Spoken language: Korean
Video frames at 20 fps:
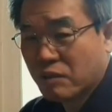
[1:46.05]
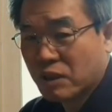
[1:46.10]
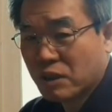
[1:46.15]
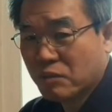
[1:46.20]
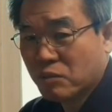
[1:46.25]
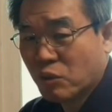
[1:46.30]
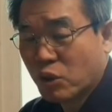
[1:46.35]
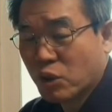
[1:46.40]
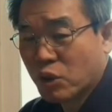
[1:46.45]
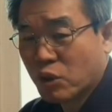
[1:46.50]

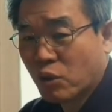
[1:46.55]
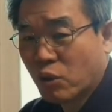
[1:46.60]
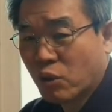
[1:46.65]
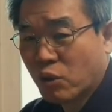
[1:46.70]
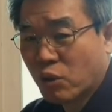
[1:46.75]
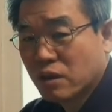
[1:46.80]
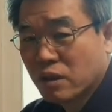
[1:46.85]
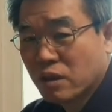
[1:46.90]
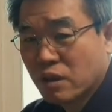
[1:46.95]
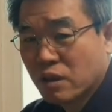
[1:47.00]
해답이
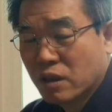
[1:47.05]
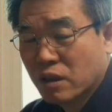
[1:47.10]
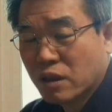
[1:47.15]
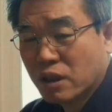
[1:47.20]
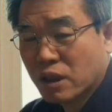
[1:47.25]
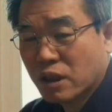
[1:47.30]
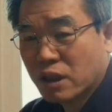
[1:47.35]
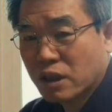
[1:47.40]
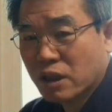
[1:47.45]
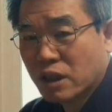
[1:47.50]
보이고
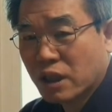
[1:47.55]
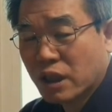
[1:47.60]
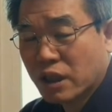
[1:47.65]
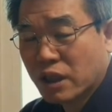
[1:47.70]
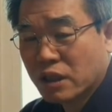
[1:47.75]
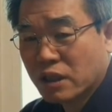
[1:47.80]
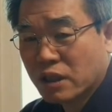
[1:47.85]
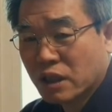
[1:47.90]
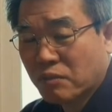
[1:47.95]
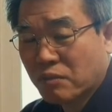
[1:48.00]

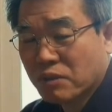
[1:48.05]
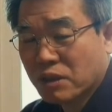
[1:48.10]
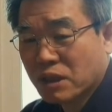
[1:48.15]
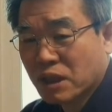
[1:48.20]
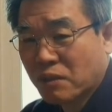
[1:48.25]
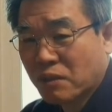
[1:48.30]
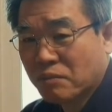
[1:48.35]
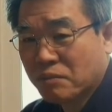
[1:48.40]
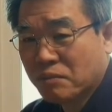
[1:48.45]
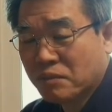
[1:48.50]
허경영의
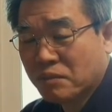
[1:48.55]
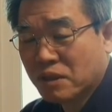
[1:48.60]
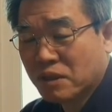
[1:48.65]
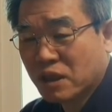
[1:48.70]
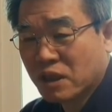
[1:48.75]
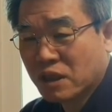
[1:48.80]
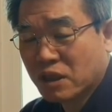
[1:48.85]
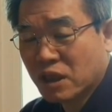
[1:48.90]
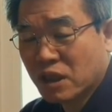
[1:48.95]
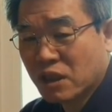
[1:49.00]

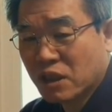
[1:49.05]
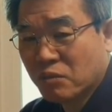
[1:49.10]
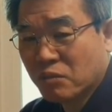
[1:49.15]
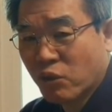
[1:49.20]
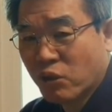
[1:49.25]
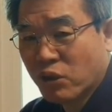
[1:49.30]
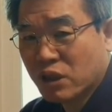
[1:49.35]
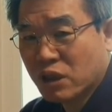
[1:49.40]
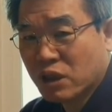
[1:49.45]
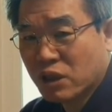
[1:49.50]
3.3
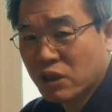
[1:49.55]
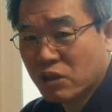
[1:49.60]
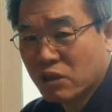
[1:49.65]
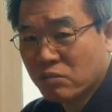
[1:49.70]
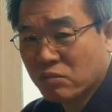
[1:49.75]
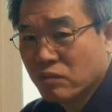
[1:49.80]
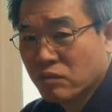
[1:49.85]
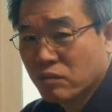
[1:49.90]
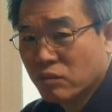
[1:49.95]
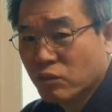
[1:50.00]
정책이
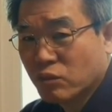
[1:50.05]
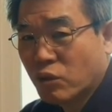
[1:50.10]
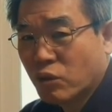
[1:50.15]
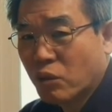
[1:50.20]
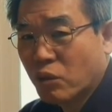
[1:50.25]
보이는 것입니다.